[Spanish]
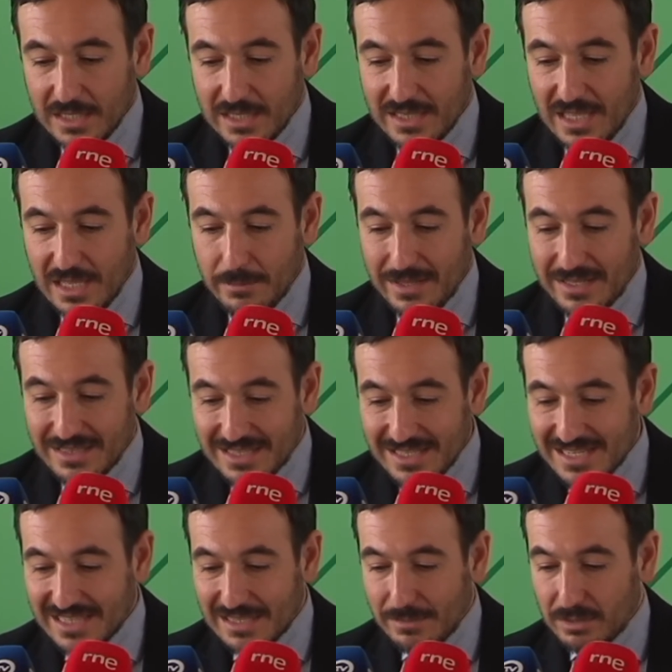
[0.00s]
de
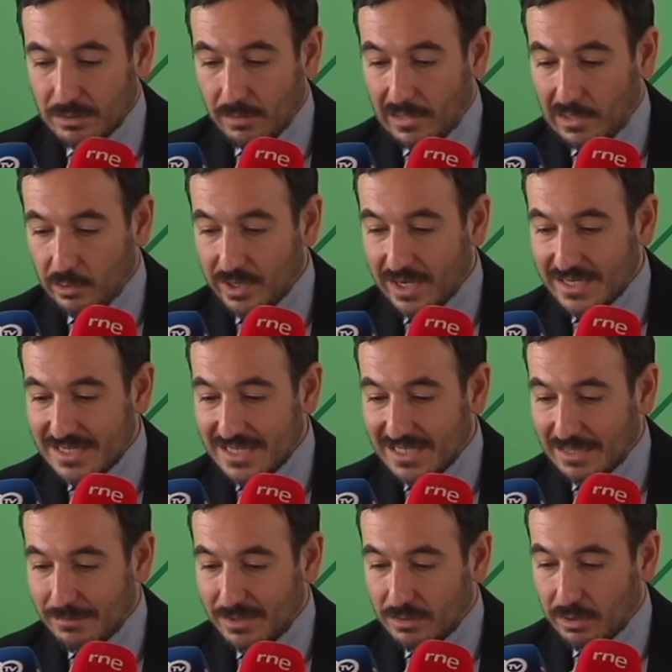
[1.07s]
27 metros de lora y
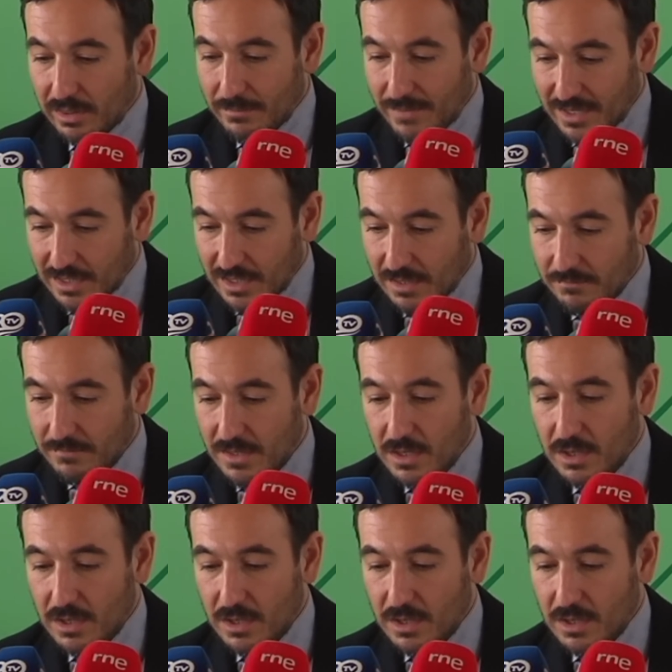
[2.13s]
7 metros de manga,